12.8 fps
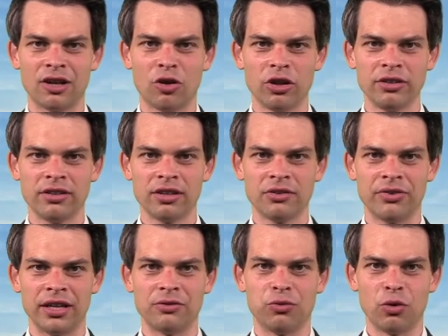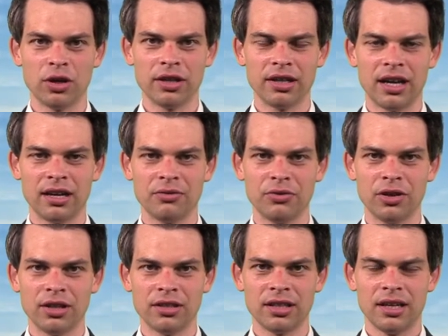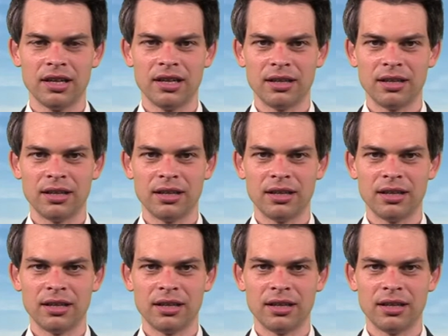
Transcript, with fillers: konsequent vorgegangen wird.